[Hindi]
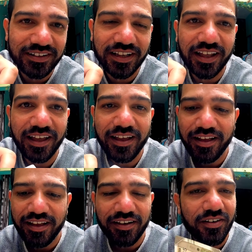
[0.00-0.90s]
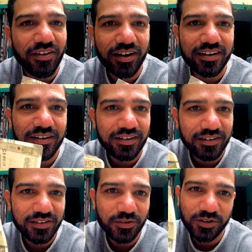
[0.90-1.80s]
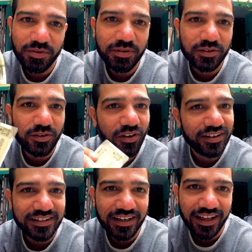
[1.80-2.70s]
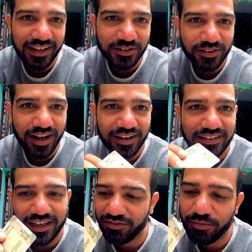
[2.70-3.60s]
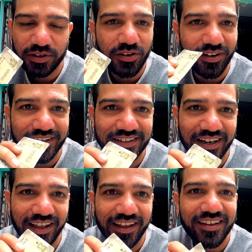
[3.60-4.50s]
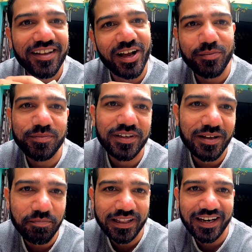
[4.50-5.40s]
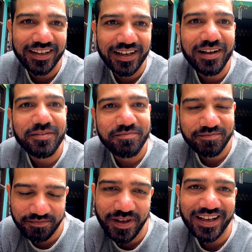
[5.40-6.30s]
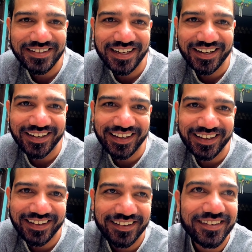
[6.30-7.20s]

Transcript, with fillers: ओरिजिनल है और नोट भी बिल्कुल ओरिजिनल है जो कागज़ है वो बिल्कुल ओरिजिनल है अब ये पता लगेगा बैंक जा कर के